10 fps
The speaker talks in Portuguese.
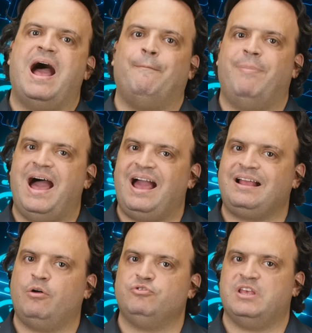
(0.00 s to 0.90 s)

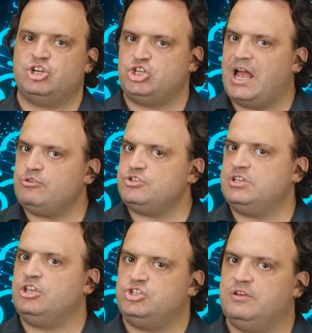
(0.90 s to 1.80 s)
abarca os achados
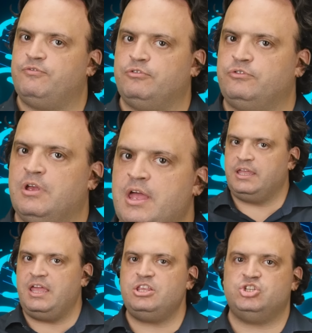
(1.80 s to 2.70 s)
científicos
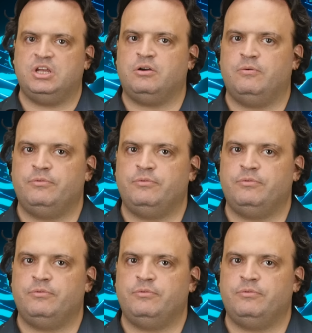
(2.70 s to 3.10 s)
que indicam